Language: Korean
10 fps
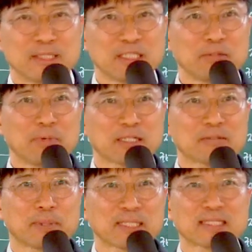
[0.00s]
이
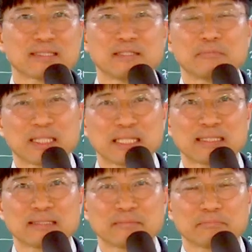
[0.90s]
말을 받아들일
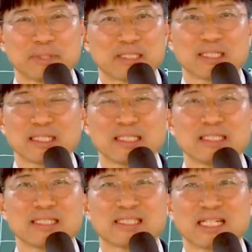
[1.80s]
만한 배짱이
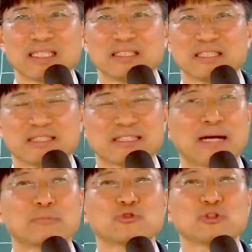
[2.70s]
있는 자이언이는
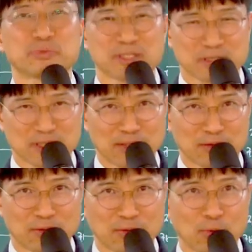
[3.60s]
아무도 없을
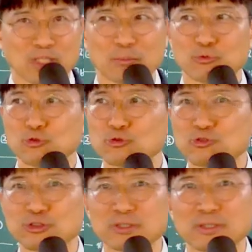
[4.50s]
거예요. 왜냐하면
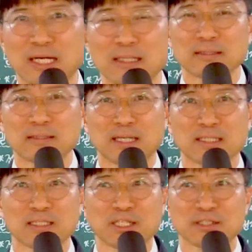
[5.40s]
우주를
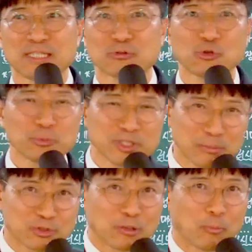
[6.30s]
하나님께서 다
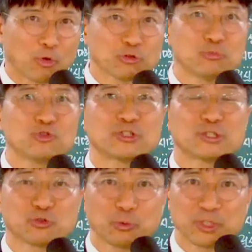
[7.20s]
소멸해버려요. 모든
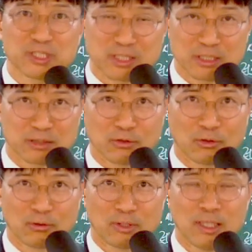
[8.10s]
물질을
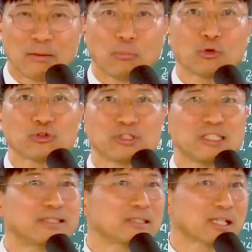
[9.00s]
소멸시키시고 모든
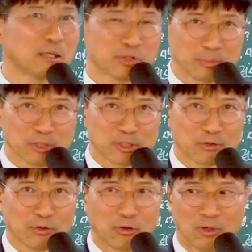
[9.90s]
일들을 다
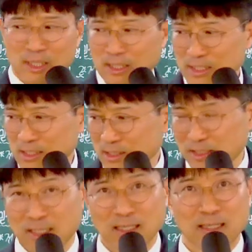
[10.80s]
없애버리시고
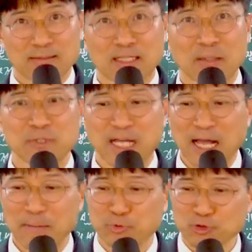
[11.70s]
예, 사람을
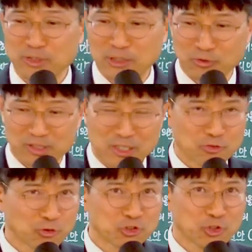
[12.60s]
다 불러내는 거예요.
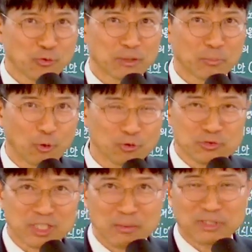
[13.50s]
그리스도인 제외한 모든
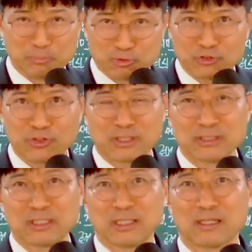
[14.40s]
사람 다 불러내요.
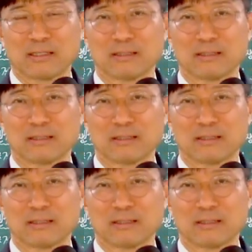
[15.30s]
거기에.